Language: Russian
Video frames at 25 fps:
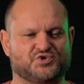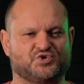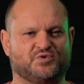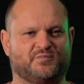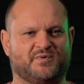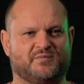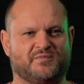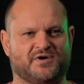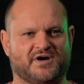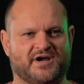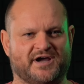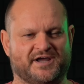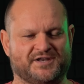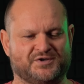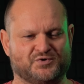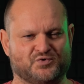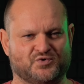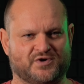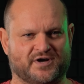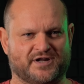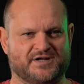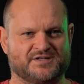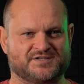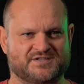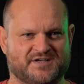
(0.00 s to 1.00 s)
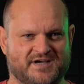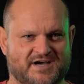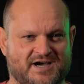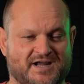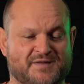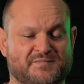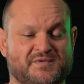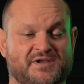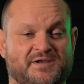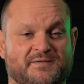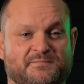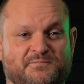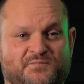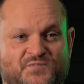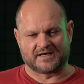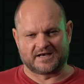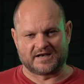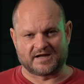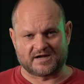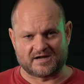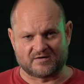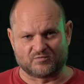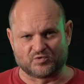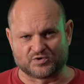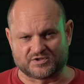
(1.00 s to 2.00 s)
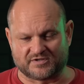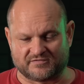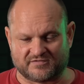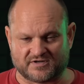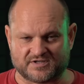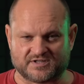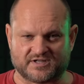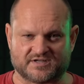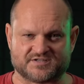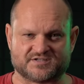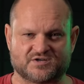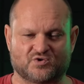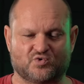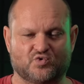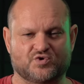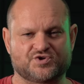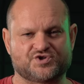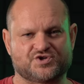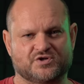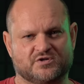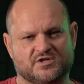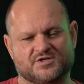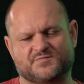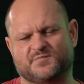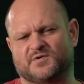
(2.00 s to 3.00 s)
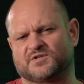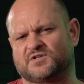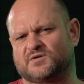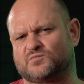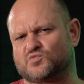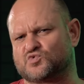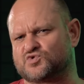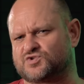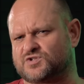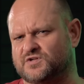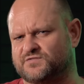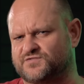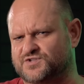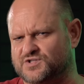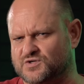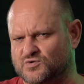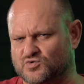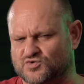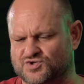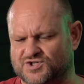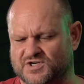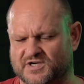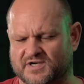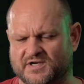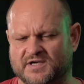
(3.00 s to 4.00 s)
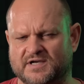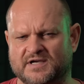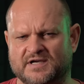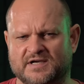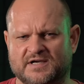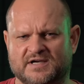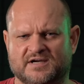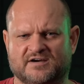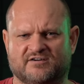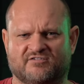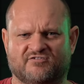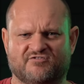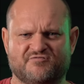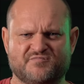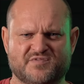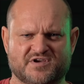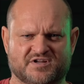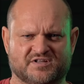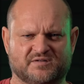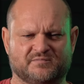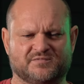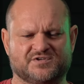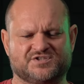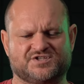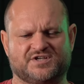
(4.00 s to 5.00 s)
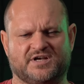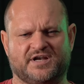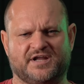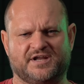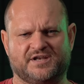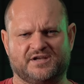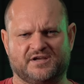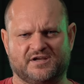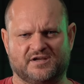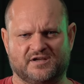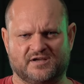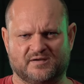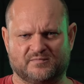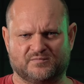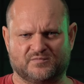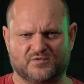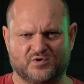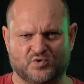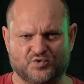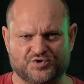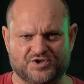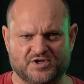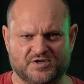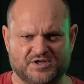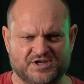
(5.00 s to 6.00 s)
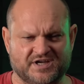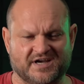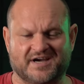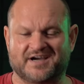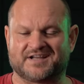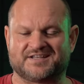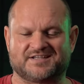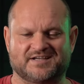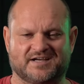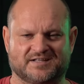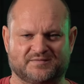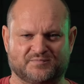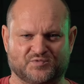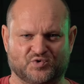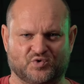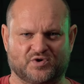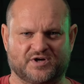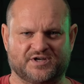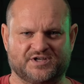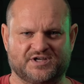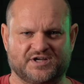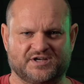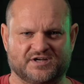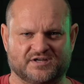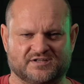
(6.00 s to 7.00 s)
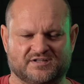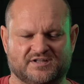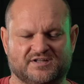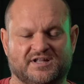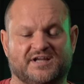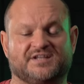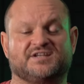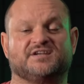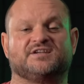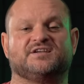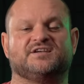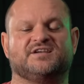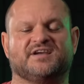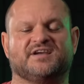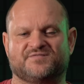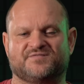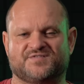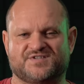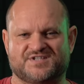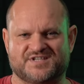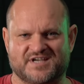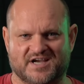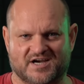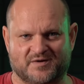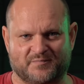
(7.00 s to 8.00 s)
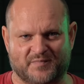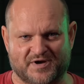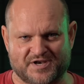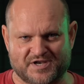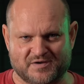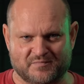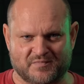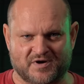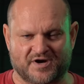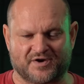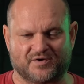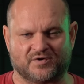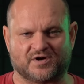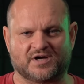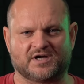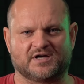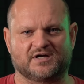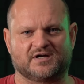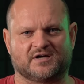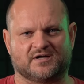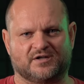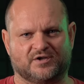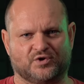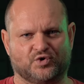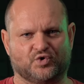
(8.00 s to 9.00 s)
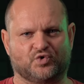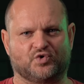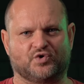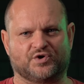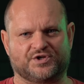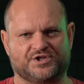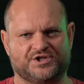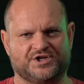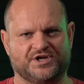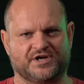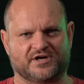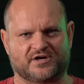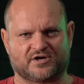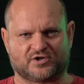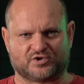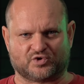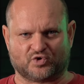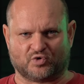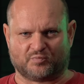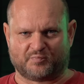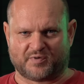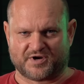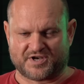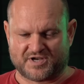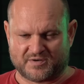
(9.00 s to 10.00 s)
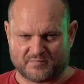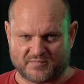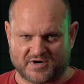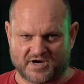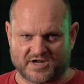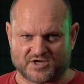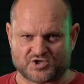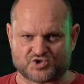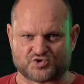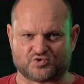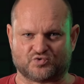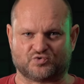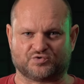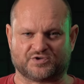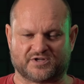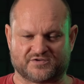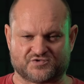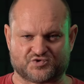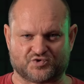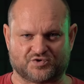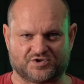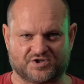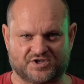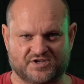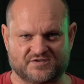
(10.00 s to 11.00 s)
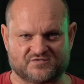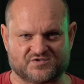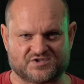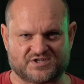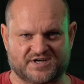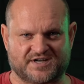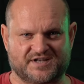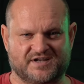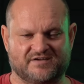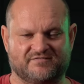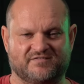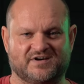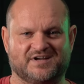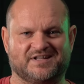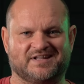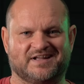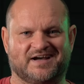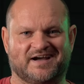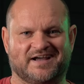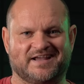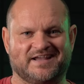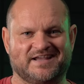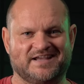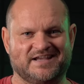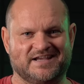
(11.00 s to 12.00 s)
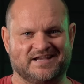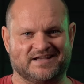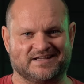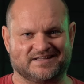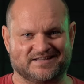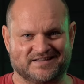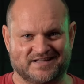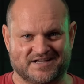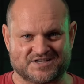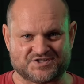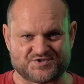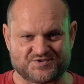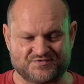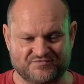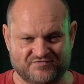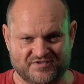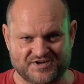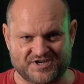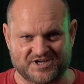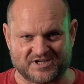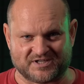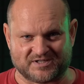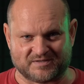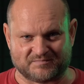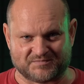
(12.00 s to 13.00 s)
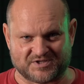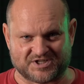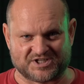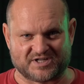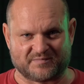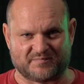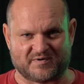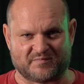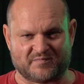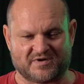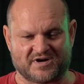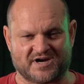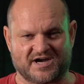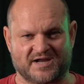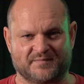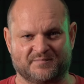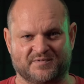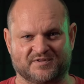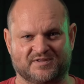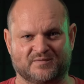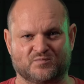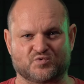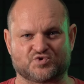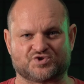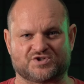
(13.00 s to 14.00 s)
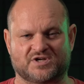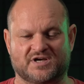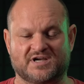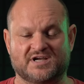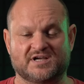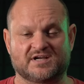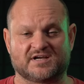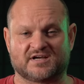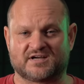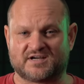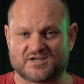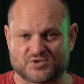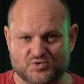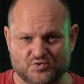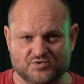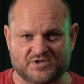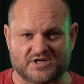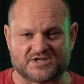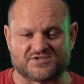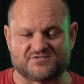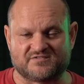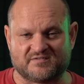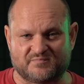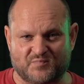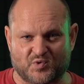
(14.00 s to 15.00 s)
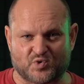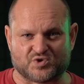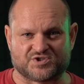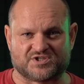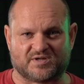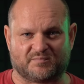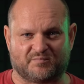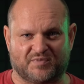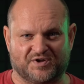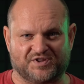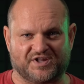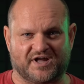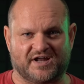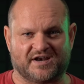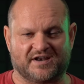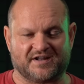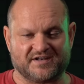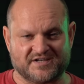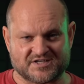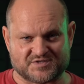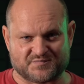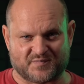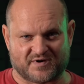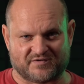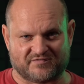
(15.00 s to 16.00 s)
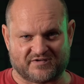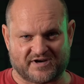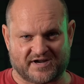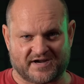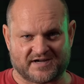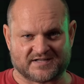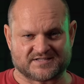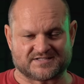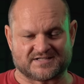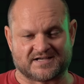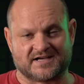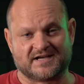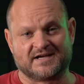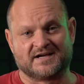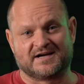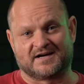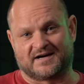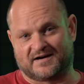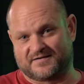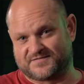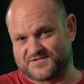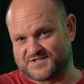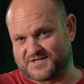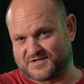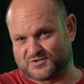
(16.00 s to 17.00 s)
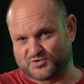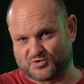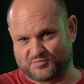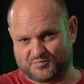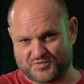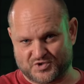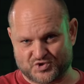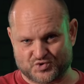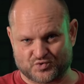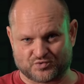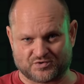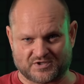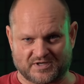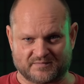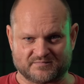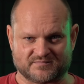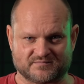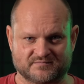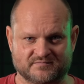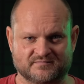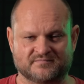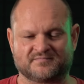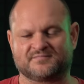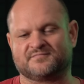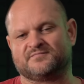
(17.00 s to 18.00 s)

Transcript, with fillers: что помогаете украинской армии. Для кого-то война закончилась, потому что все уже в мирном населении, им люди не хотят много денег донатить. всех понимаю. Но тех, кто понимает, что у нас все-таки в стране война и нашим военным надо помогать, потому что государство просто банально не справляется. А все, кто пишут там